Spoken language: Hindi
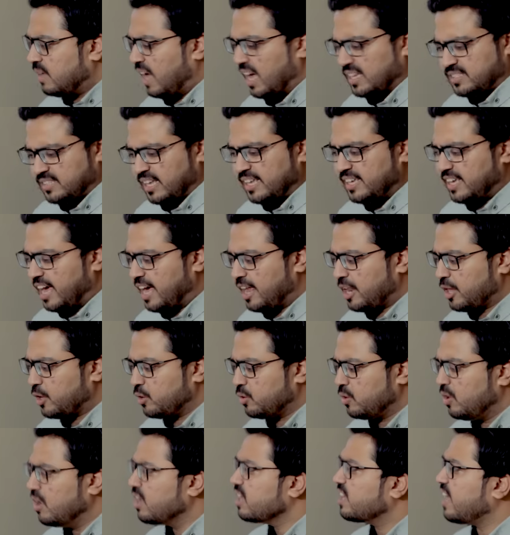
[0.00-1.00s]
हाँ सही कह रही हो
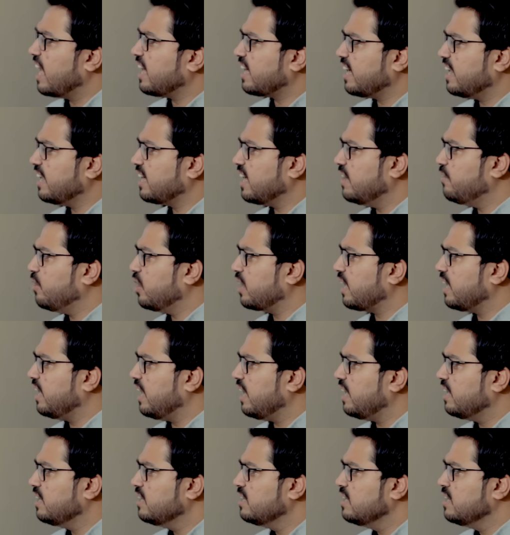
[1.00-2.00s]
क्या करेगा वो
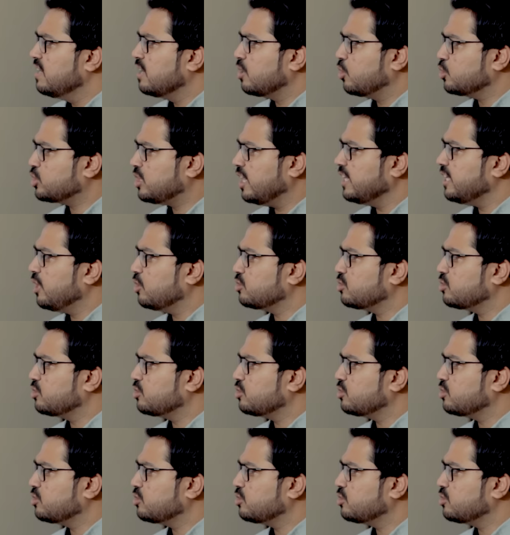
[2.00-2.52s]
अकेला कुछ नहीं